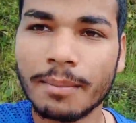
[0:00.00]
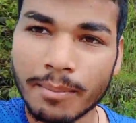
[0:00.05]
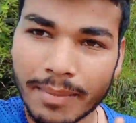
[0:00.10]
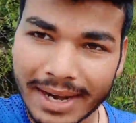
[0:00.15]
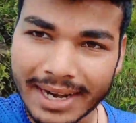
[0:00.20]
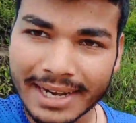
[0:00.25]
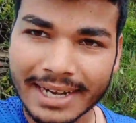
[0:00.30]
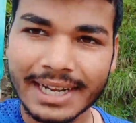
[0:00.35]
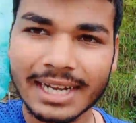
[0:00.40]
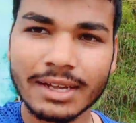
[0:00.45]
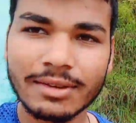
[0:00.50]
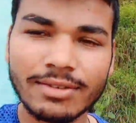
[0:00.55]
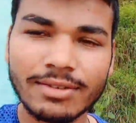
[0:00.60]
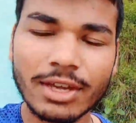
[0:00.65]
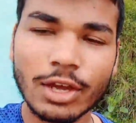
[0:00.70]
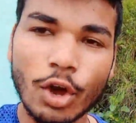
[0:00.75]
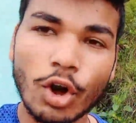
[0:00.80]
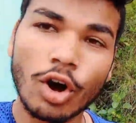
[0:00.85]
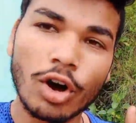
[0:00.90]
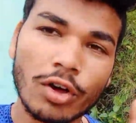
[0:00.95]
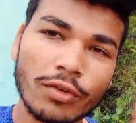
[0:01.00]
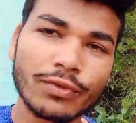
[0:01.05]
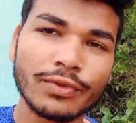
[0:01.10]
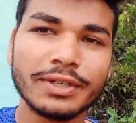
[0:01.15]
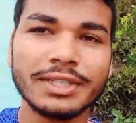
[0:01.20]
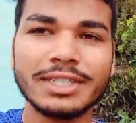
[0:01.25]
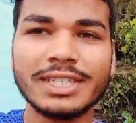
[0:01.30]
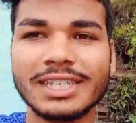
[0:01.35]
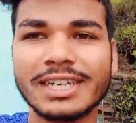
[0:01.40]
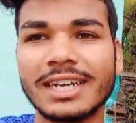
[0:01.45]
मेंटली भी और
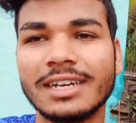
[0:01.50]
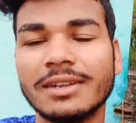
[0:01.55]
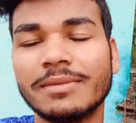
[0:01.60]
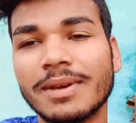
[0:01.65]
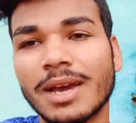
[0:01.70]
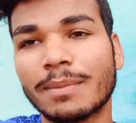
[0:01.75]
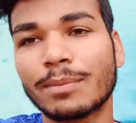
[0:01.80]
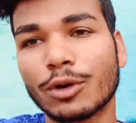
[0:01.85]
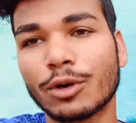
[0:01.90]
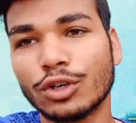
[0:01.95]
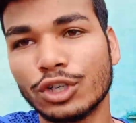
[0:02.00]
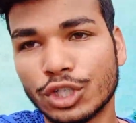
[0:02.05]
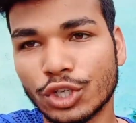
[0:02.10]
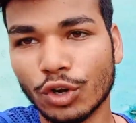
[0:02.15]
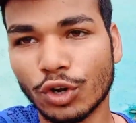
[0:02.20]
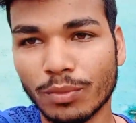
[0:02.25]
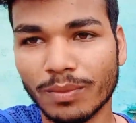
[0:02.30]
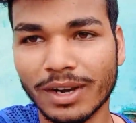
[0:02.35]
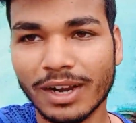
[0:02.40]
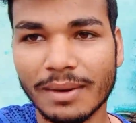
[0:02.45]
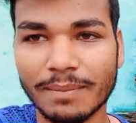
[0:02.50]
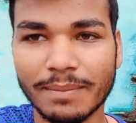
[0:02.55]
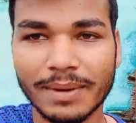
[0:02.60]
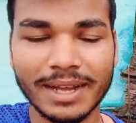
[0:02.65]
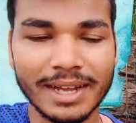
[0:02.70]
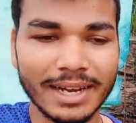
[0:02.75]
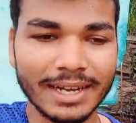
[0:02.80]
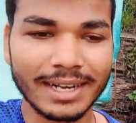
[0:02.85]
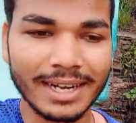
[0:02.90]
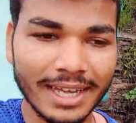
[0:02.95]
फिजिकली भी आपको स्ट्रॉन्ग बनना
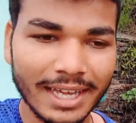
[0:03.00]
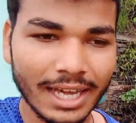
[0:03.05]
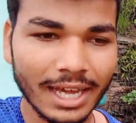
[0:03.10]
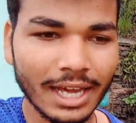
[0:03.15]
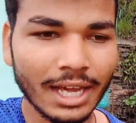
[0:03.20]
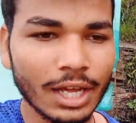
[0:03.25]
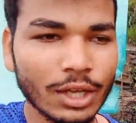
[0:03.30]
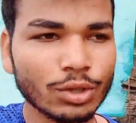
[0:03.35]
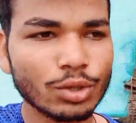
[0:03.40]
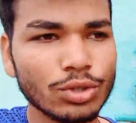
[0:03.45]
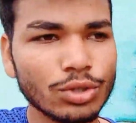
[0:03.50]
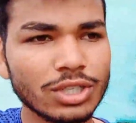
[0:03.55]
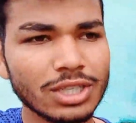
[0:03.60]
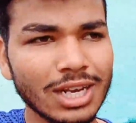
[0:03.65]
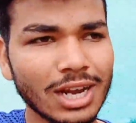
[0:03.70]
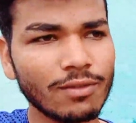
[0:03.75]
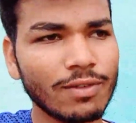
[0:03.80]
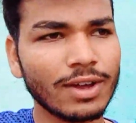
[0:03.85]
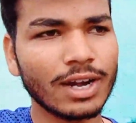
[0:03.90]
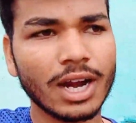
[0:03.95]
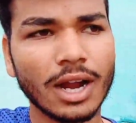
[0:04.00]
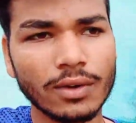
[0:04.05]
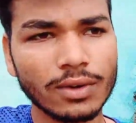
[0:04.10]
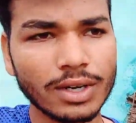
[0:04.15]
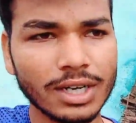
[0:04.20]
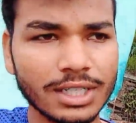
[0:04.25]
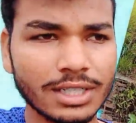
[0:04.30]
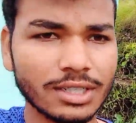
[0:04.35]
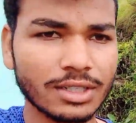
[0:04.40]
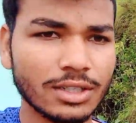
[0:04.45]
पड़ेगा ठीक है तो जितना वर्कआउट
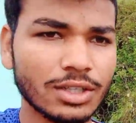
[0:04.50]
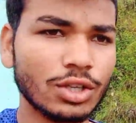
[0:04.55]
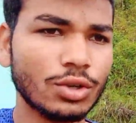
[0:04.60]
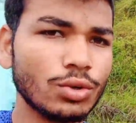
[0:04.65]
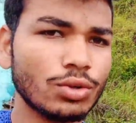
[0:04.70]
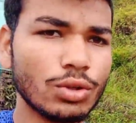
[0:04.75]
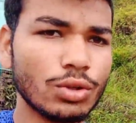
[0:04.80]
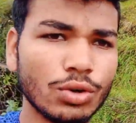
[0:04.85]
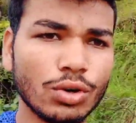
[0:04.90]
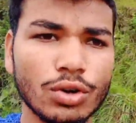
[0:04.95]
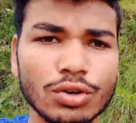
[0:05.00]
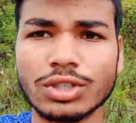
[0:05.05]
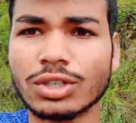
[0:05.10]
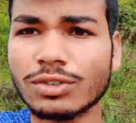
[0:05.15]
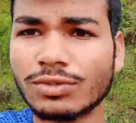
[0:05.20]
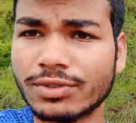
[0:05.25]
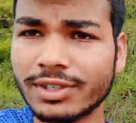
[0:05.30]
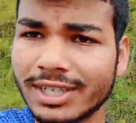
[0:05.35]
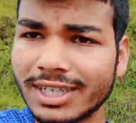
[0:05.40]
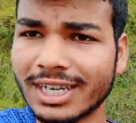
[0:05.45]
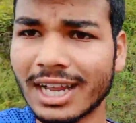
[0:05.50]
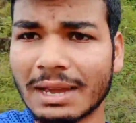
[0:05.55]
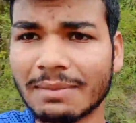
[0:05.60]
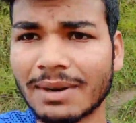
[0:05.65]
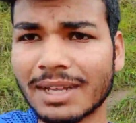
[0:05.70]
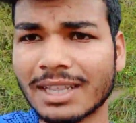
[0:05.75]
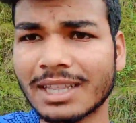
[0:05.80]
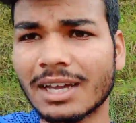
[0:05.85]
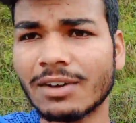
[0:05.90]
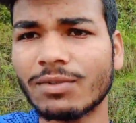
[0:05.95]
कर सकते हो तो करो जब फ्री टाइम
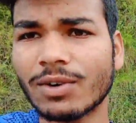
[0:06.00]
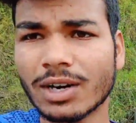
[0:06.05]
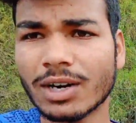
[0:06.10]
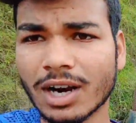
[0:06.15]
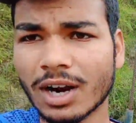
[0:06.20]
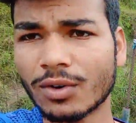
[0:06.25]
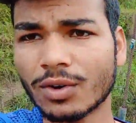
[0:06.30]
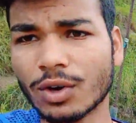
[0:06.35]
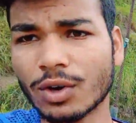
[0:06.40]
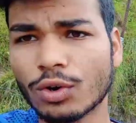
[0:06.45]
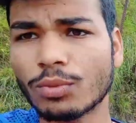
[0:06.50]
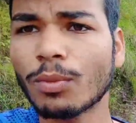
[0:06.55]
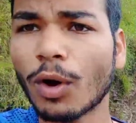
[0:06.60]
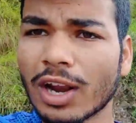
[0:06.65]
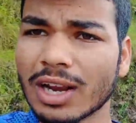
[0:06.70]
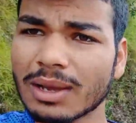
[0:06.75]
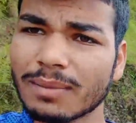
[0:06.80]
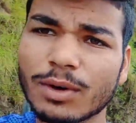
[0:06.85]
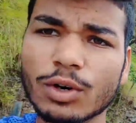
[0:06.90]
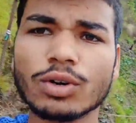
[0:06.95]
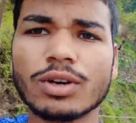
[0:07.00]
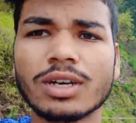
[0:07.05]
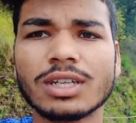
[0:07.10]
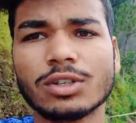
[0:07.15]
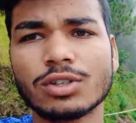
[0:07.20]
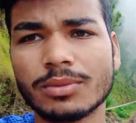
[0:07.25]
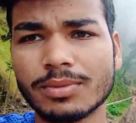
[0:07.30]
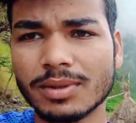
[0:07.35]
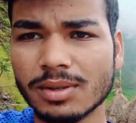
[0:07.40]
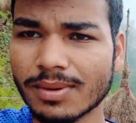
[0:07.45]
रहता है वर्कआउट करो मॉर्निंग में उठ के
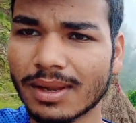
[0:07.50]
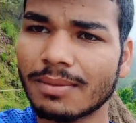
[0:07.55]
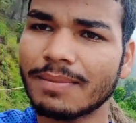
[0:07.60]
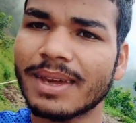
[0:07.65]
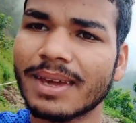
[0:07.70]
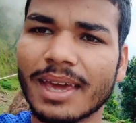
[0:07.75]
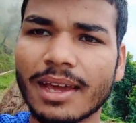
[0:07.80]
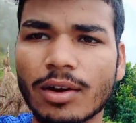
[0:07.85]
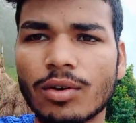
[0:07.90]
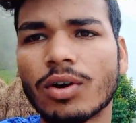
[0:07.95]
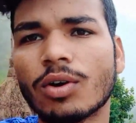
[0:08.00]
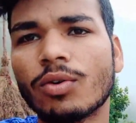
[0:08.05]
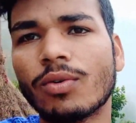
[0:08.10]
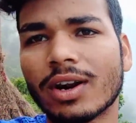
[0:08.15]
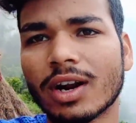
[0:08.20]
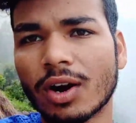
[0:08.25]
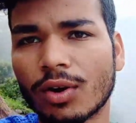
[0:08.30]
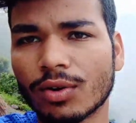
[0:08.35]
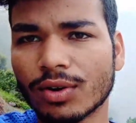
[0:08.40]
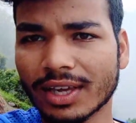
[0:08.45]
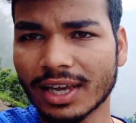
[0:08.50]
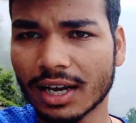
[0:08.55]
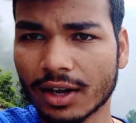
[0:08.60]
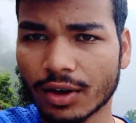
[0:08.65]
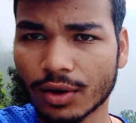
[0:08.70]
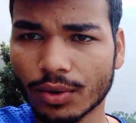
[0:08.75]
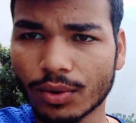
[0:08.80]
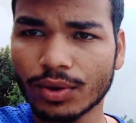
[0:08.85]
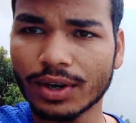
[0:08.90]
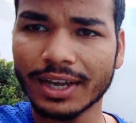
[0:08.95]
तो सबसे पहले मैं यही कहूँगा वर्कआउट किया
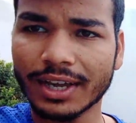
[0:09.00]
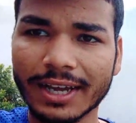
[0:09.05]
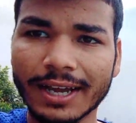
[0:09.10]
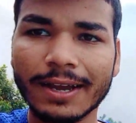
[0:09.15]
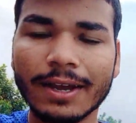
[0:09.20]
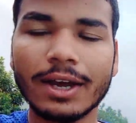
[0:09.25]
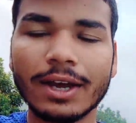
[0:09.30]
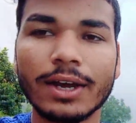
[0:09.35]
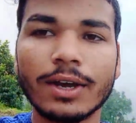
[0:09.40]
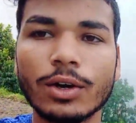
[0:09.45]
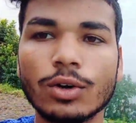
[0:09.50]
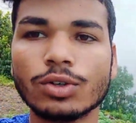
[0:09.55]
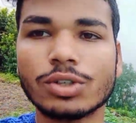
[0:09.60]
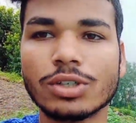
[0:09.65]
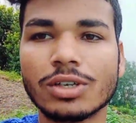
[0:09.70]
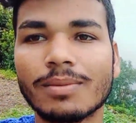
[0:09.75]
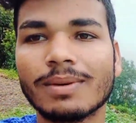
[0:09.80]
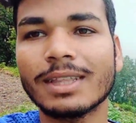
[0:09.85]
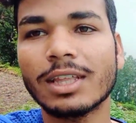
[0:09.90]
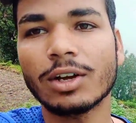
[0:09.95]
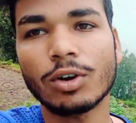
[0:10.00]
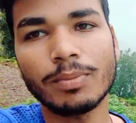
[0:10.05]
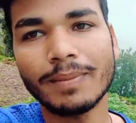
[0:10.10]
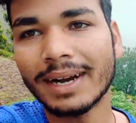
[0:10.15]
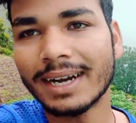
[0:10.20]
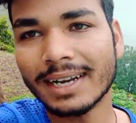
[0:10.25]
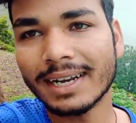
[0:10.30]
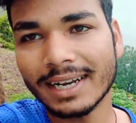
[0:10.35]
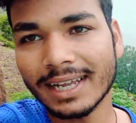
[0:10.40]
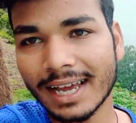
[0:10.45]
करो ठीक है उसके बाद देखो
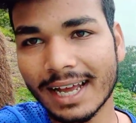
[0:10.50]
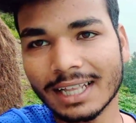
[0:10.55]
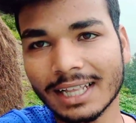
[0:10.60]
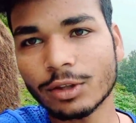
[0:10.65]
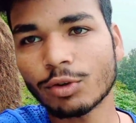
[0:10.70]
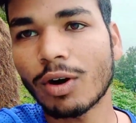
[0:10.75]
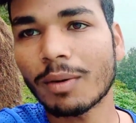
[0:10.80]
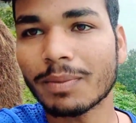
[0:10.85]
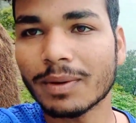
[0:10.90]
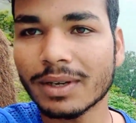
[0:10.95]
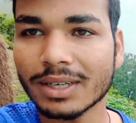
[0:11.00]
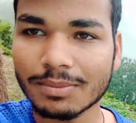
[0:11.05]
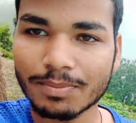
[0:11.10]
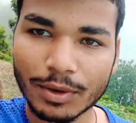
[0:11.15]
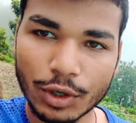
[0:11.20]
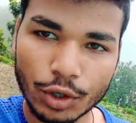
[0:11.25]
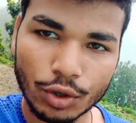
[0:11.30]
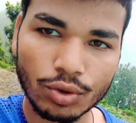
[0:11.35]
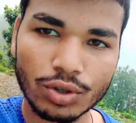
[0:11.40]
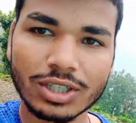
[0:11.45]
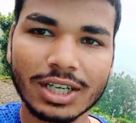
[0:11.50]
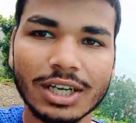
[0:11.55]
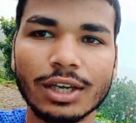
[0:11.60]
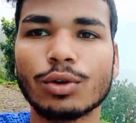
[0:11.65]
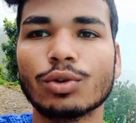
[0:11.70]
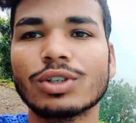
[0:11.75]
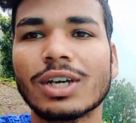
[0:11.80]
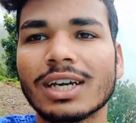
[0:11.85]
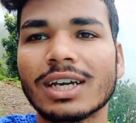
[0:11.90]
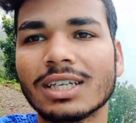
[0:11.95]
मेंटली हेल्थ तो आपकी बिल्कुल सही
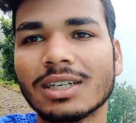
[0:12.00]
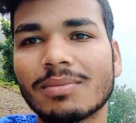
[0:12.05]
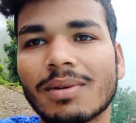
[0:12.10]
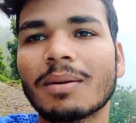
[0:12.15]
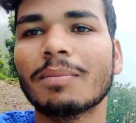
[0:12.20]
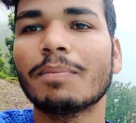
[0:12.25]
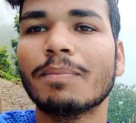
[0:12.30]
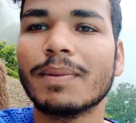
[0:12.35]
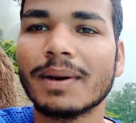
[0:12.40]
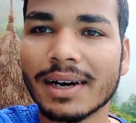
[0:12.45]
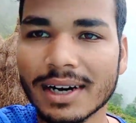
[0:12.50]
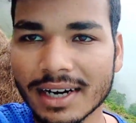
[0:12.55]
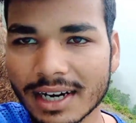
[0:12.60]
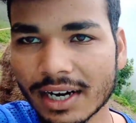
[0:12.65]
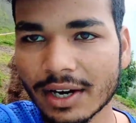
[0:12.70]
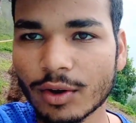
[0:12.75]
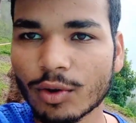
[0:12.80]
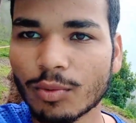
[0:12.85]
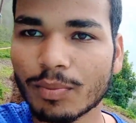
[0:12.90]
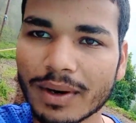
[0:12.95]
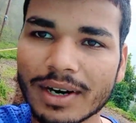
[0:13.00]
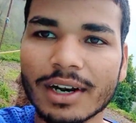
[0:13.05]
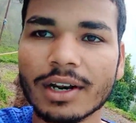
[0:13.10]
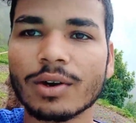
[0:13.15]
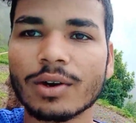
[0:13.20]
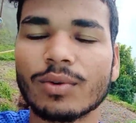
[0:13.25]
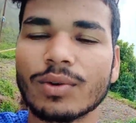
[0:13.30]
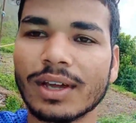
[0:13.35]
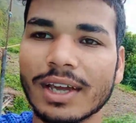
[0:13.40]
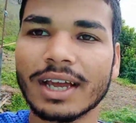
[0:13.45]
हो जाएगी जब आप पढ़ रहे हो पढ़
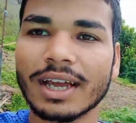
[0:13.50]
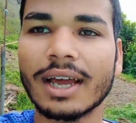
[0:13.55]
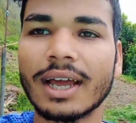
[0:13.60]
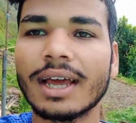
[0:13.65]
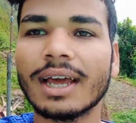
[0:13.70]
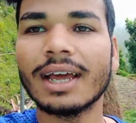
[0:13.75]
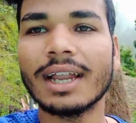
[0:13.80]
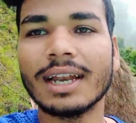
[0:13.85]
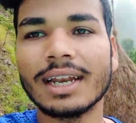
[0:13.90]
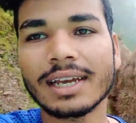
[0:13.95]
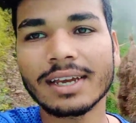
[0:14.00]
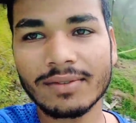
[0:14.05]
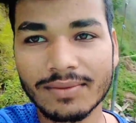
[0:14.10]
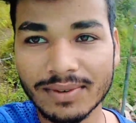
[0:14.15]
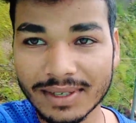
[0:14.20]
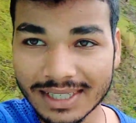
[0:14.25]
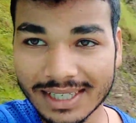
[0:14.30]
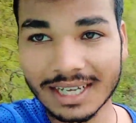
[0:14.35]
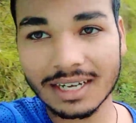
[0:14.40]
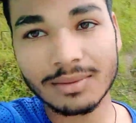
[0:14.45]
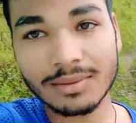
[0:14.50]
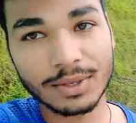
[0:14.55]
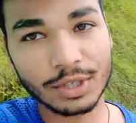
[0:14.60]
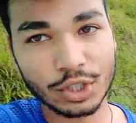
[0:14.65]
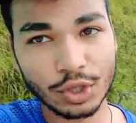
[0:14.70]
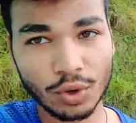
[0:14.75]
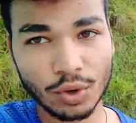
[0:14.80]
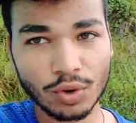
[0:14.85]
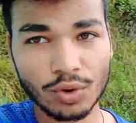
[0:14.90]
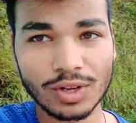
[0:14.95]
रहे हो ठीक है लेकिन फिजिकली भी
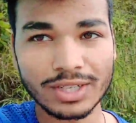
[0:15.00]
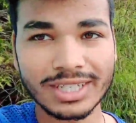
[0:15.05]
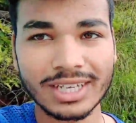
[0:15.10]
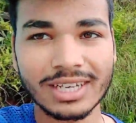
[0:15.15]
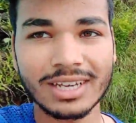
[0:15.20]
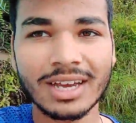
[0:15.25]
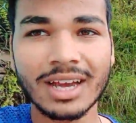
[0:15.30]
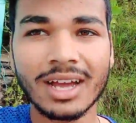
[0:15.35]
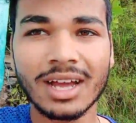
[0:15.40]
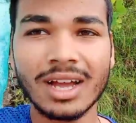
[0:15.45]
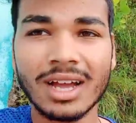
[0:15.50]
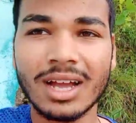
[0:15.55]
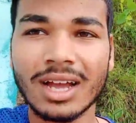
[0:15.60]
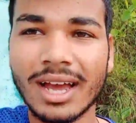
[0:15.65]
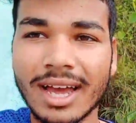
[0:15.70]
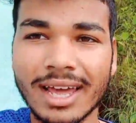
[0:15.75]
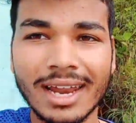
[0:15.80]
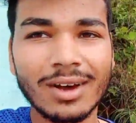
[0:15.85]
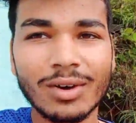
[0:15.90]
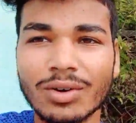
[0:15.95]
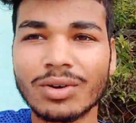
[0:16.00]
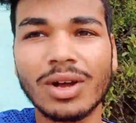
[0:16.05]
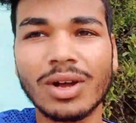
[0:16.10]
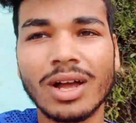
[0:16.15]
स्ट्रांग होना चाहिए है ना